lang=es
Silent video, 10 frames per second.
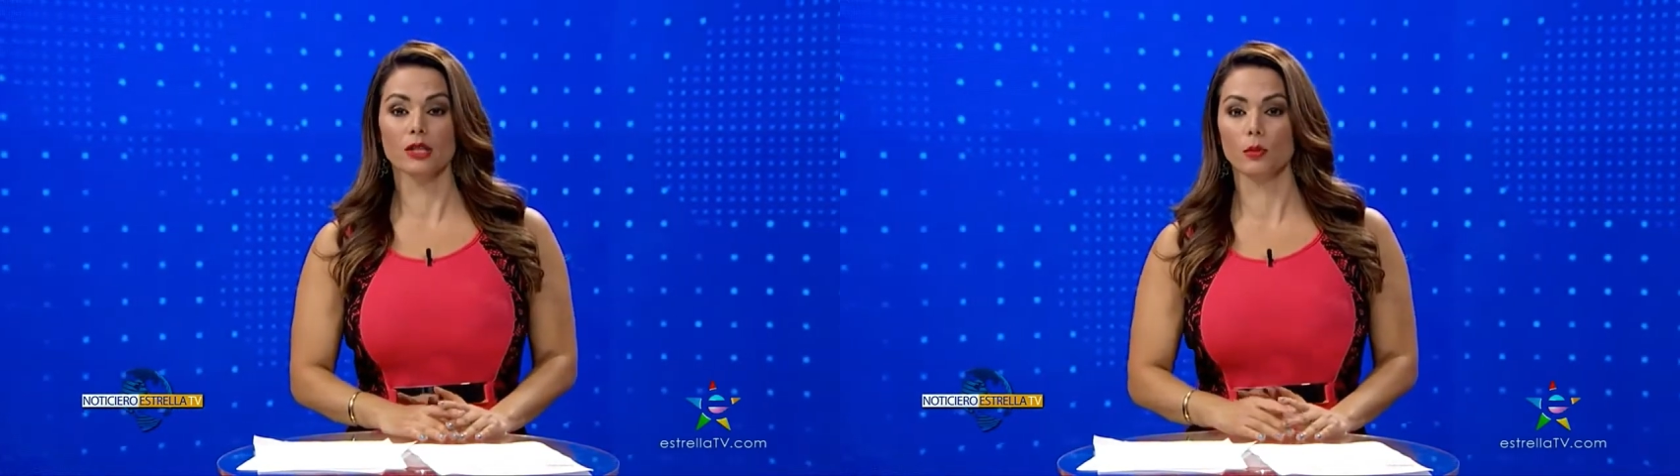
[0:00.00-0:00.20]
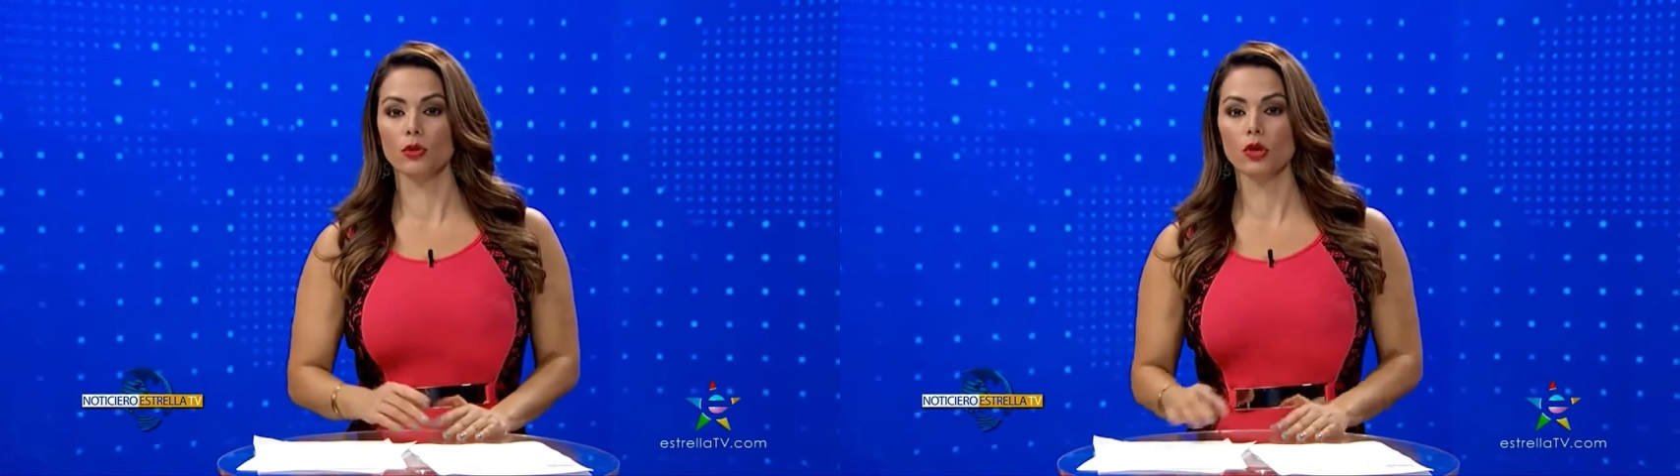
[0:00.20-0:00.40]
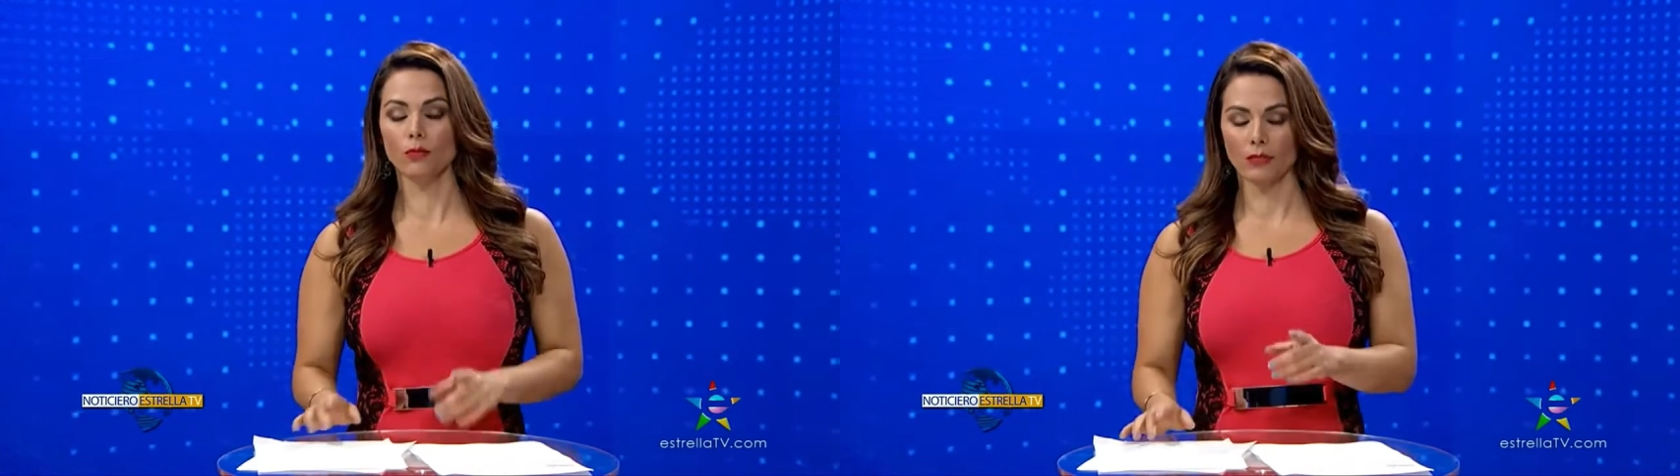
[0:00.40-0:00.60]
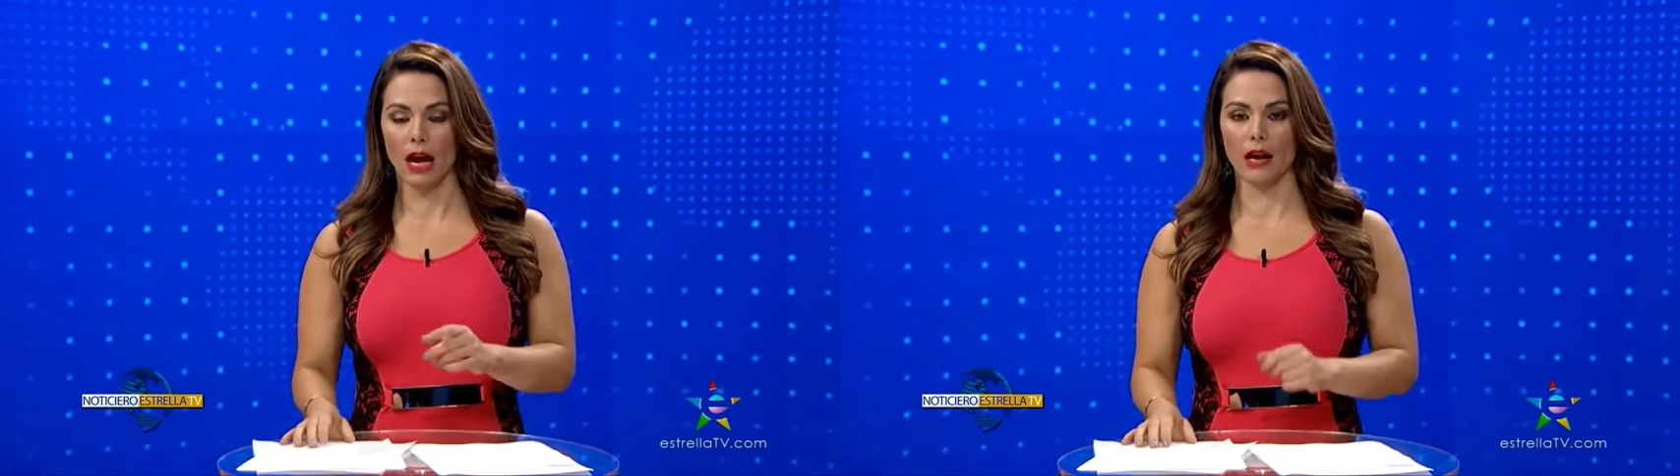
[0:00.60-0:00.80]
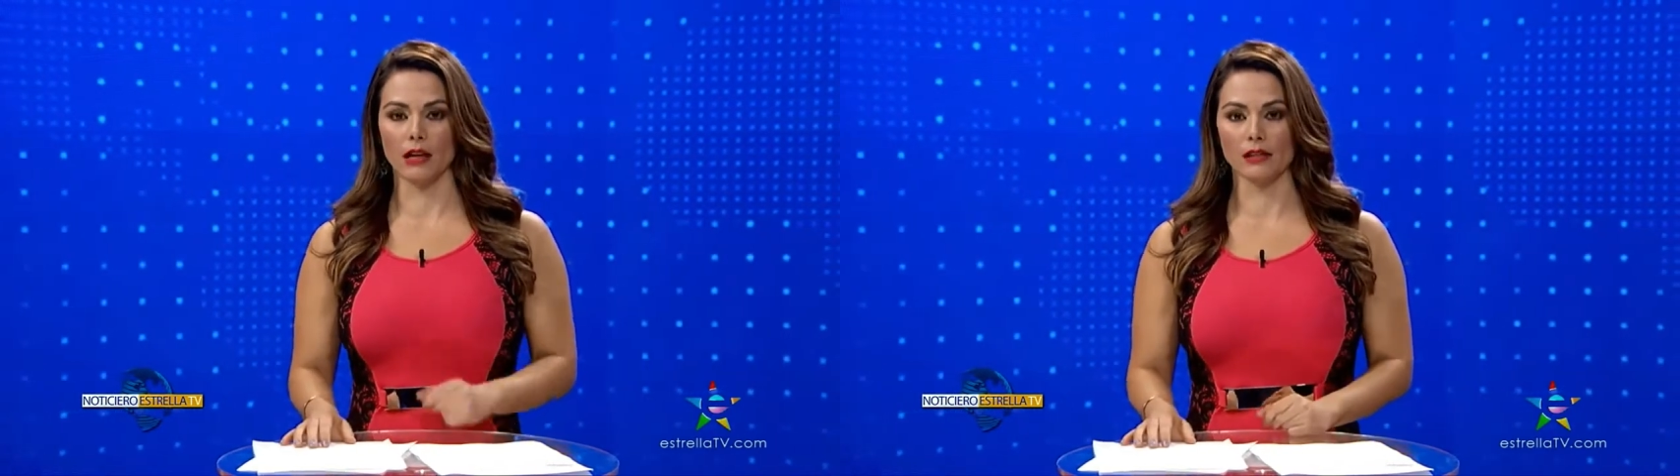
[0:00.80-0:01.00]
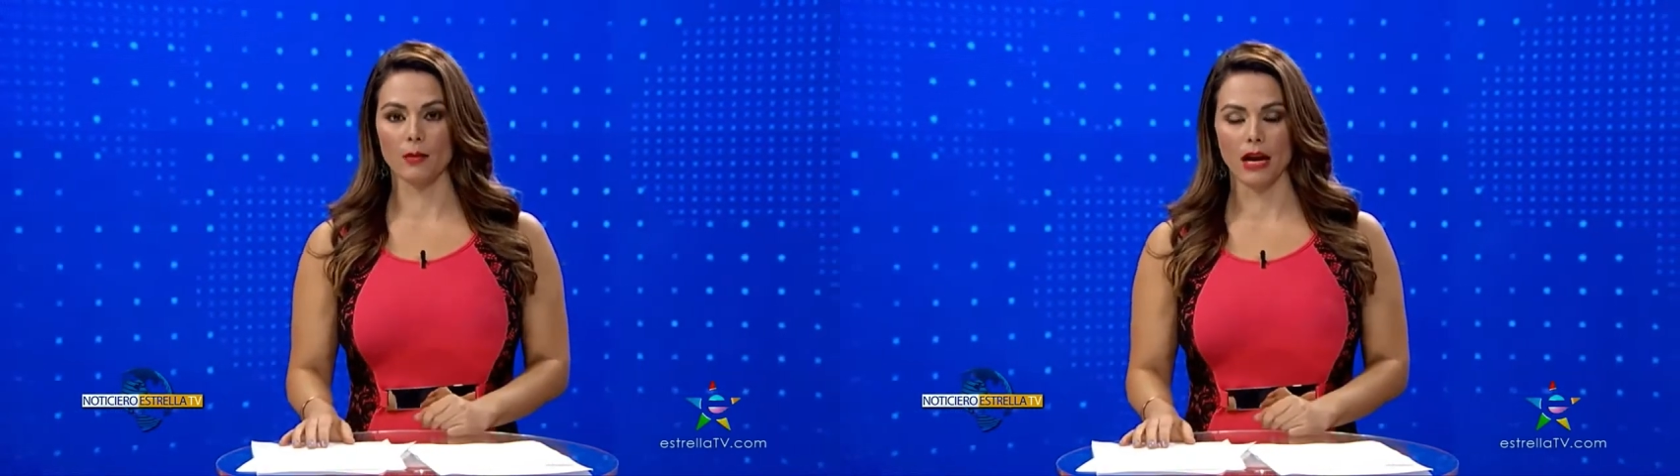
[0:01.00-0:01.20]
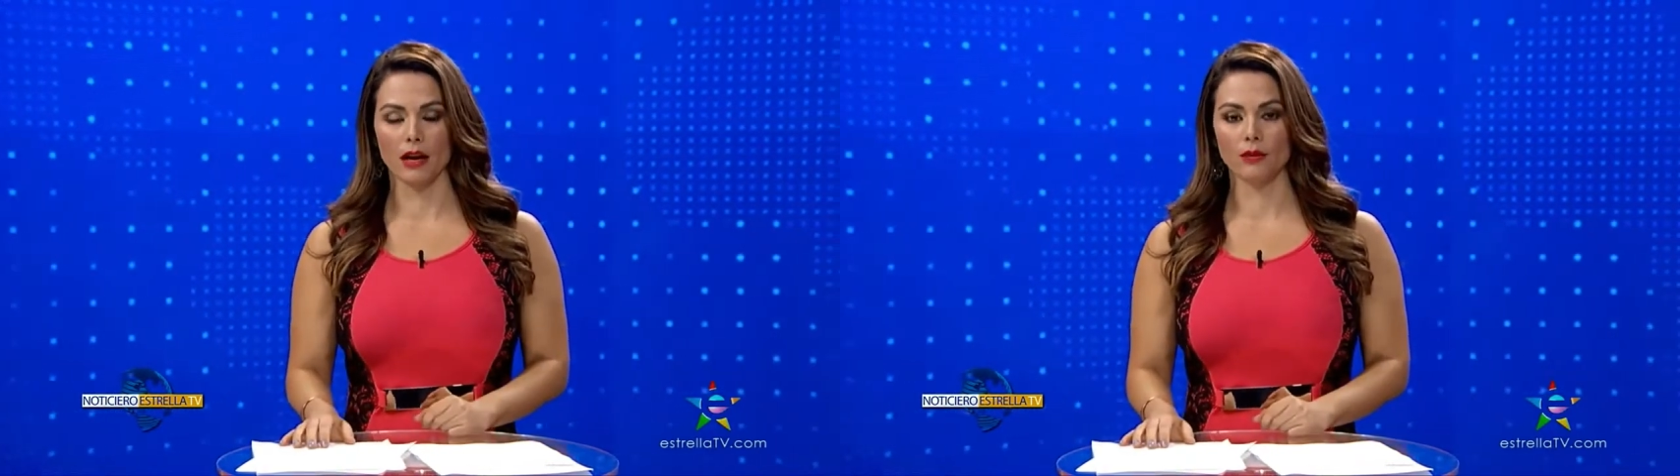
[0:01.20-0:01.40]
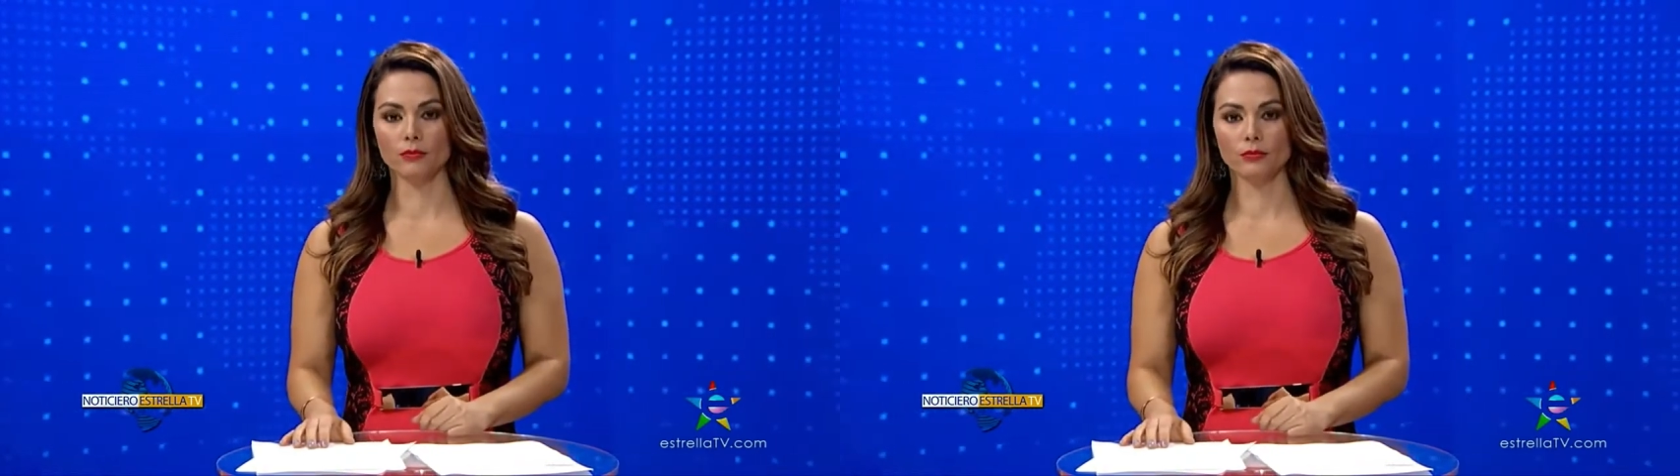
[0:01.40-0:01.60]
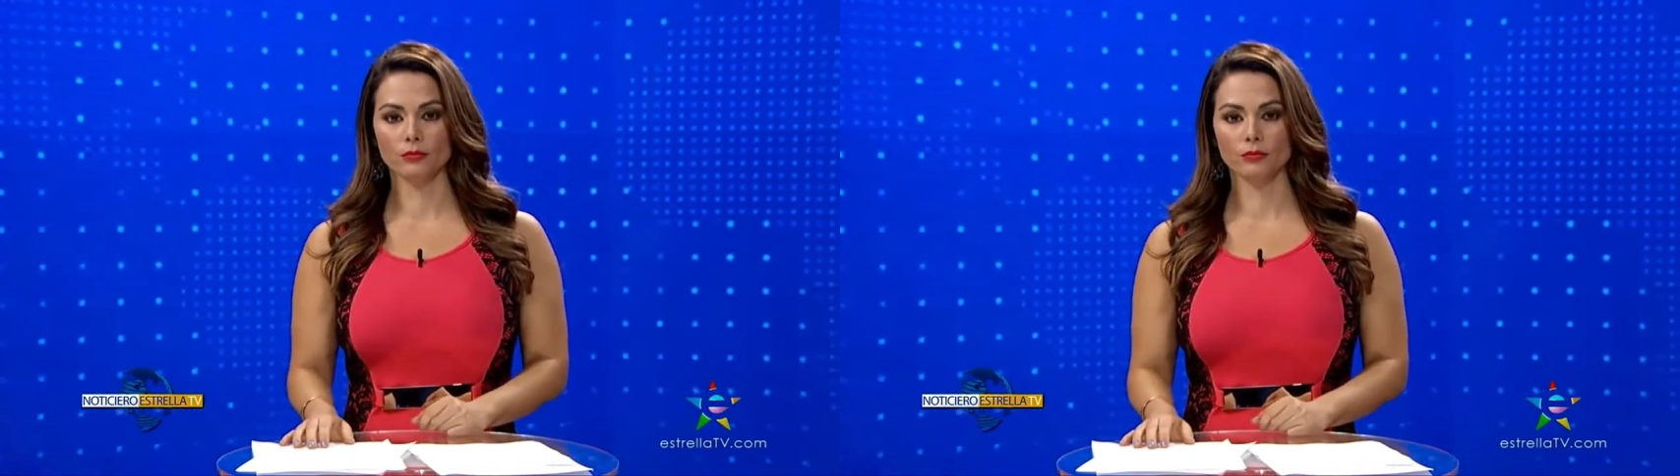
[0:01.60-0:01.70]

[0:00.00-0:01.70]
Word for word: respondió a la Casa Blanca.